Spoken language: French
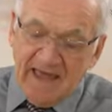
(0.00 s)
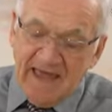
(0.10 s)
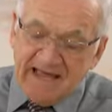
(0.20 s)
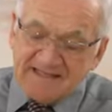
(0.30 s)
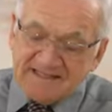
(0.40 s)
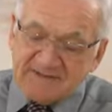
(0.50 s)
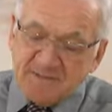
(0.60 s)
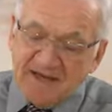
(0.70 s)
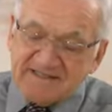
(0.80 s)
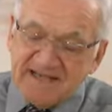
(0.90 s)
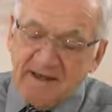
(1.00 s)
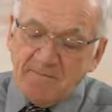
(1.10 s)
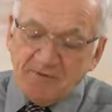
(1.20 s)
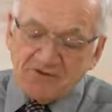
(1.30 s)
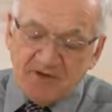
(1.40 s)

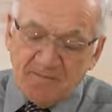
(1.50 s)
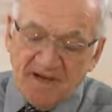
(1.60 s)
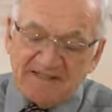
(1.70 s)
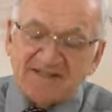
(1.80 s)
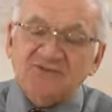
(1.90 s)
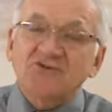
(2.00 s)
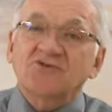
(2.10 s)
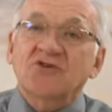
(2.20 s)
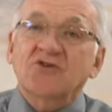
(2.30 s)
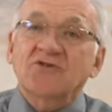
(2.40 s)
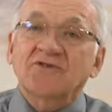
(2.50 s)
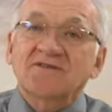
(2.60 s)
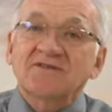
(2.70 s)
Indispensable pour se placer sur cette route.